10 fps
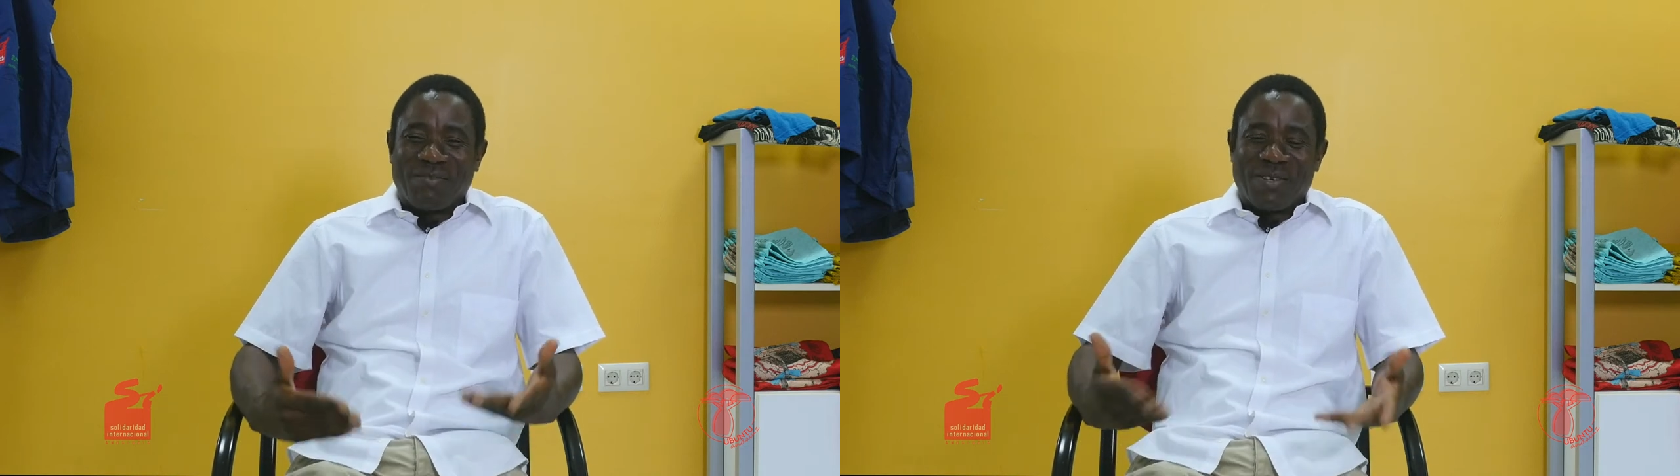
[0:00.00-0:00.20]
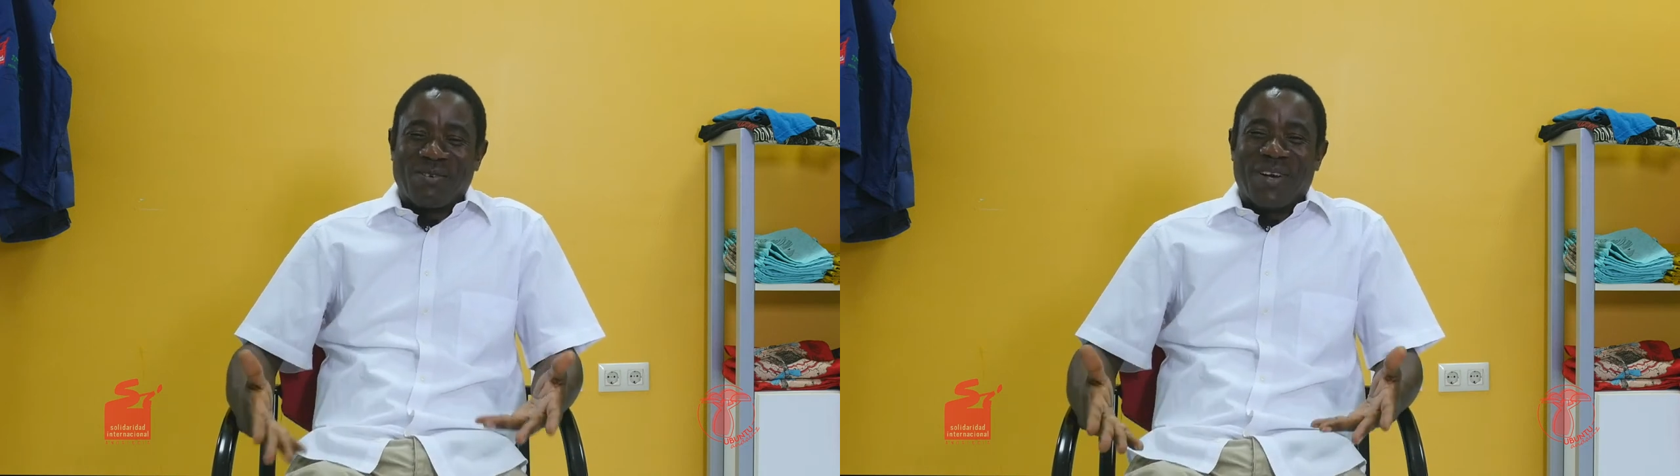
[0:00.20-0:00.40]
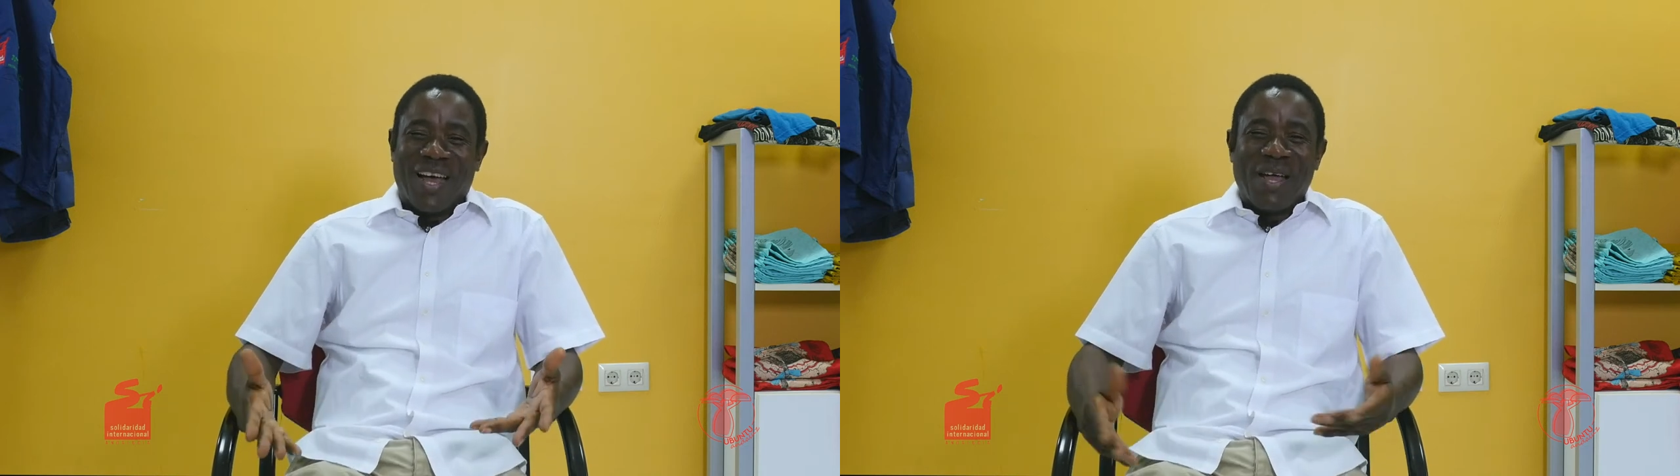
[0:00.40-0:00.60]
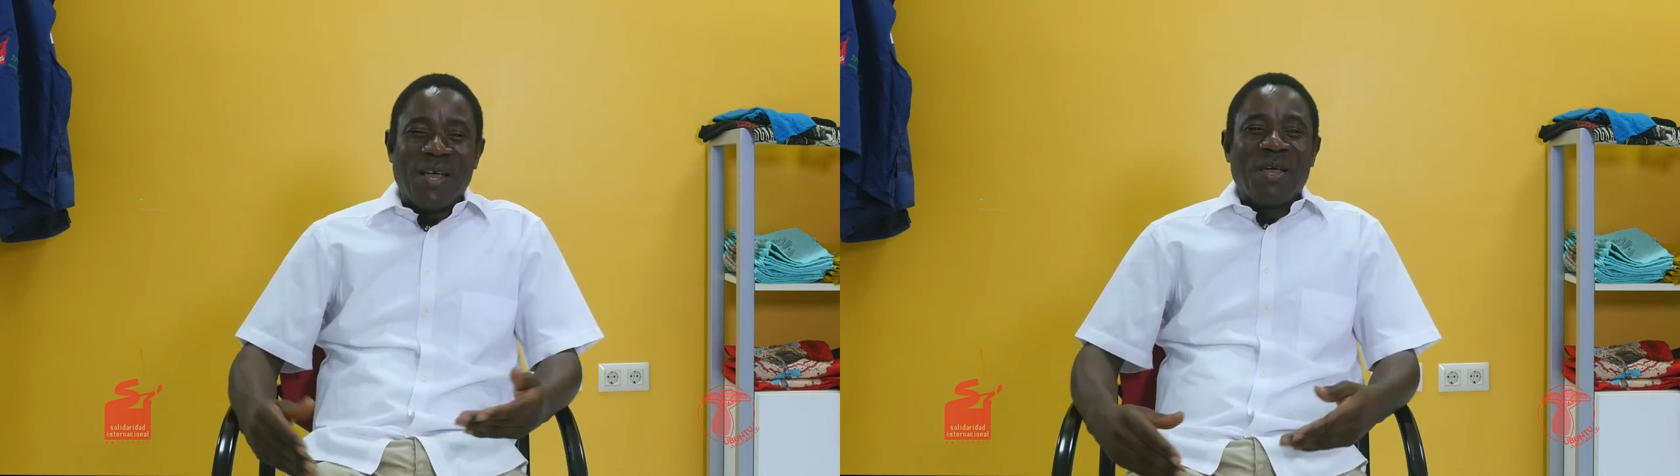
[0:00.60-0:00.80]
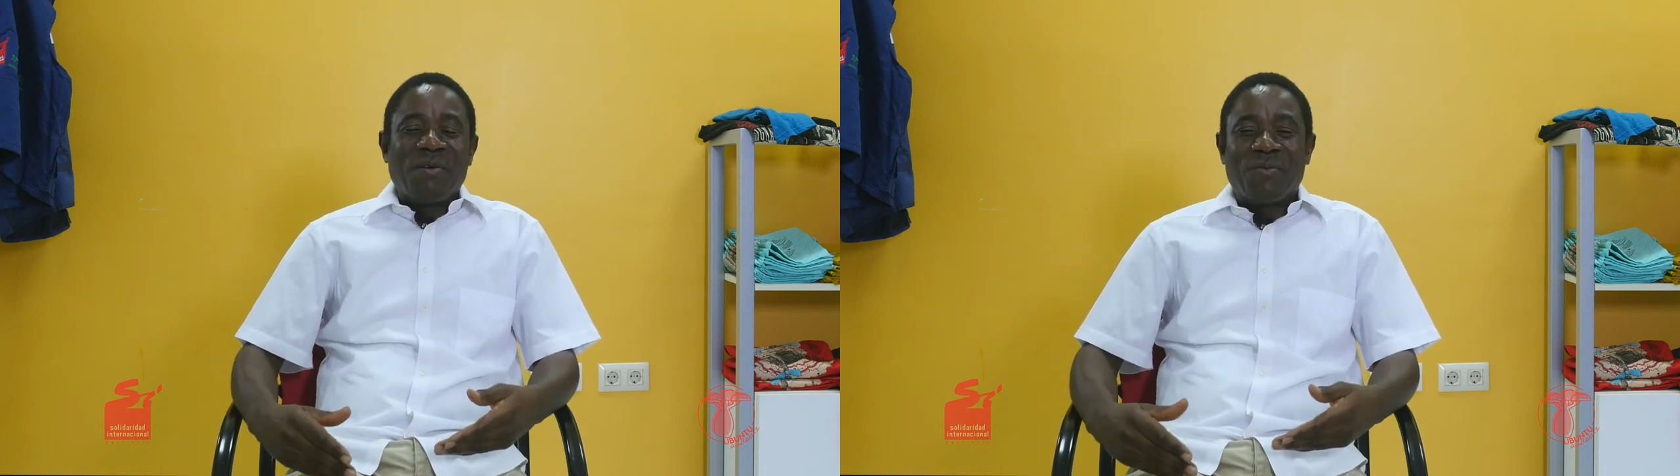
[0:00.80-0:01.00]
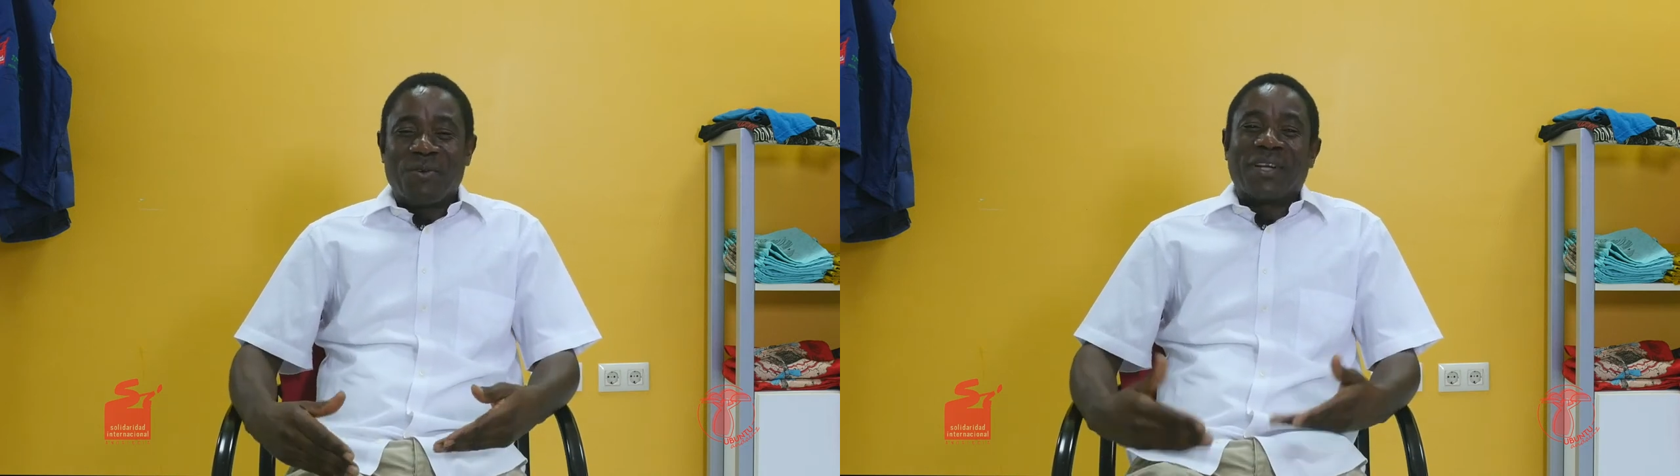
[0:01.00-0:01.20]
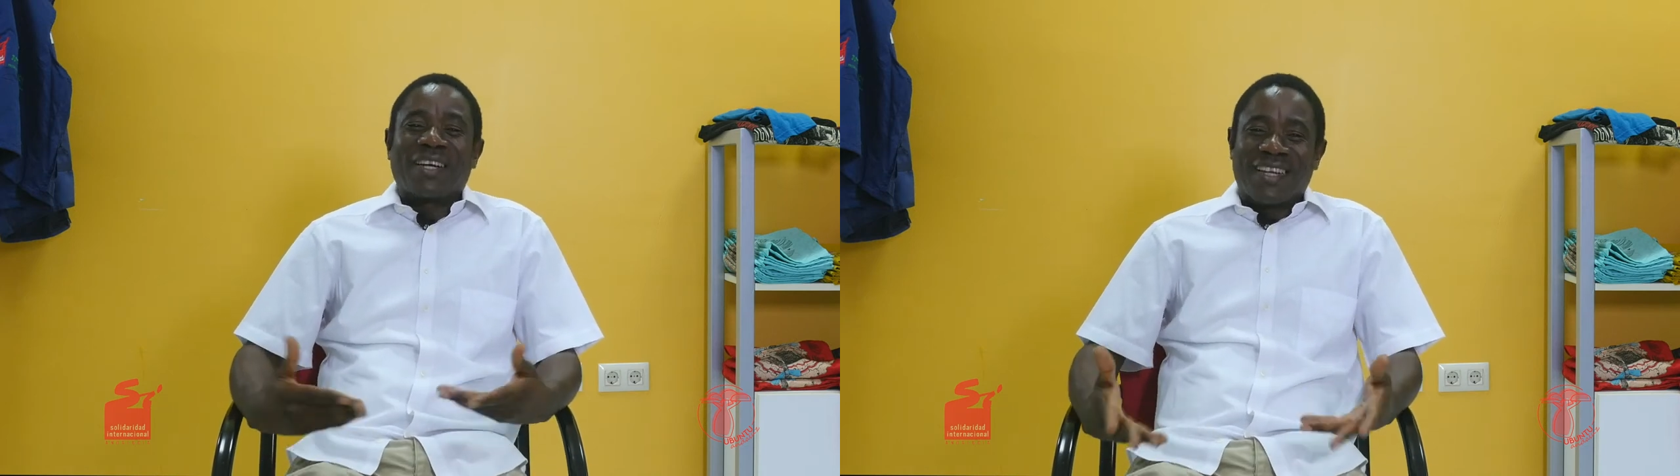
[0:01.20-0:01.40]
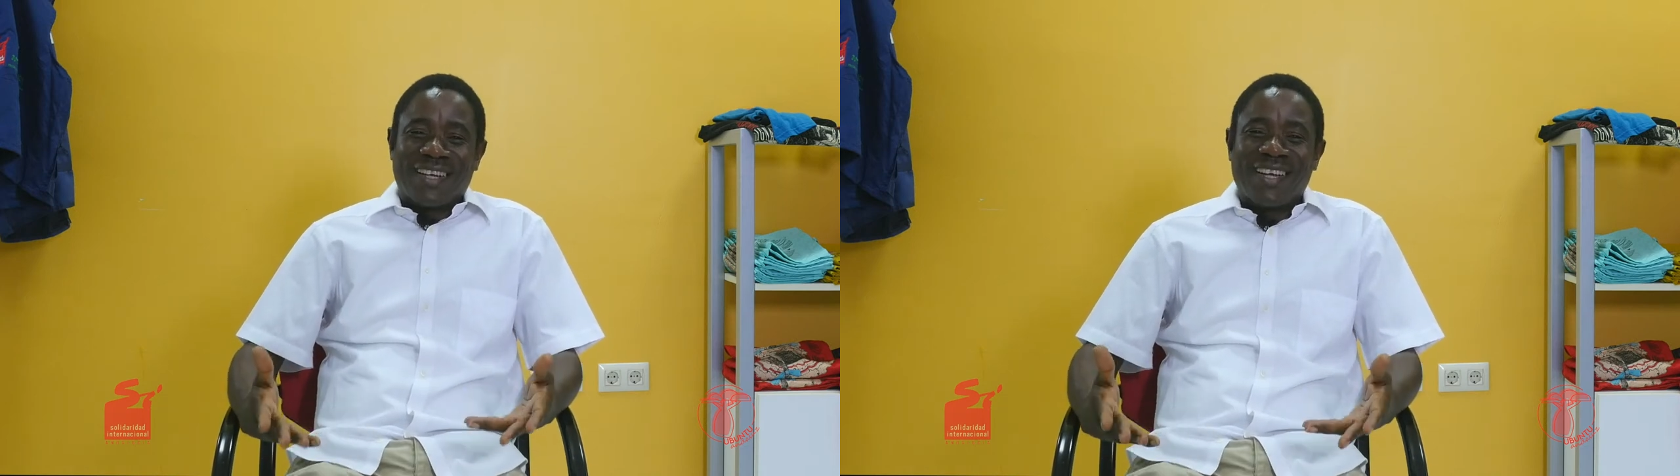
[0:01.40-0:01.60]
española, pero en
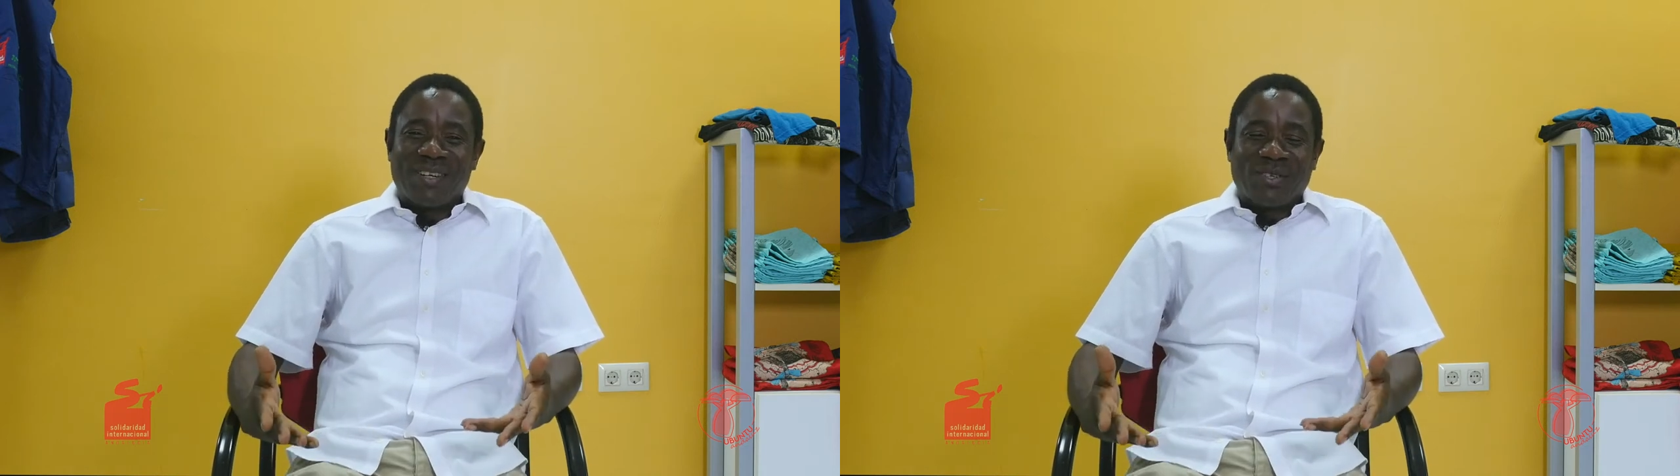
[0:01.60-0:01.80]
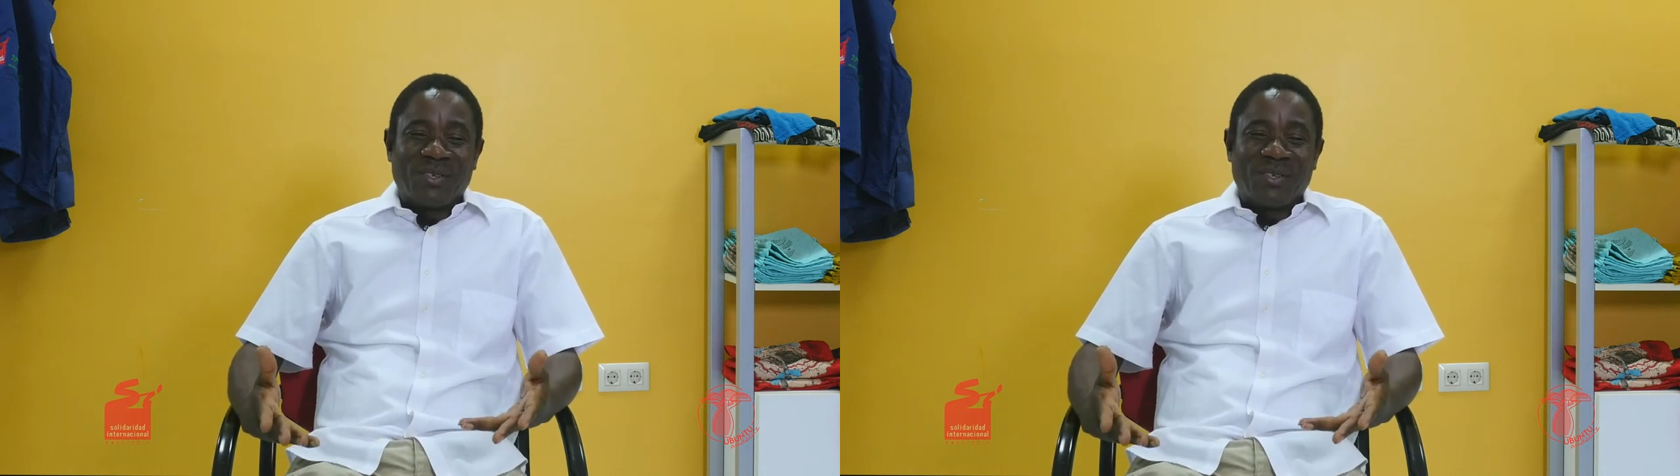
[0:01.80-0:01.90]
realidad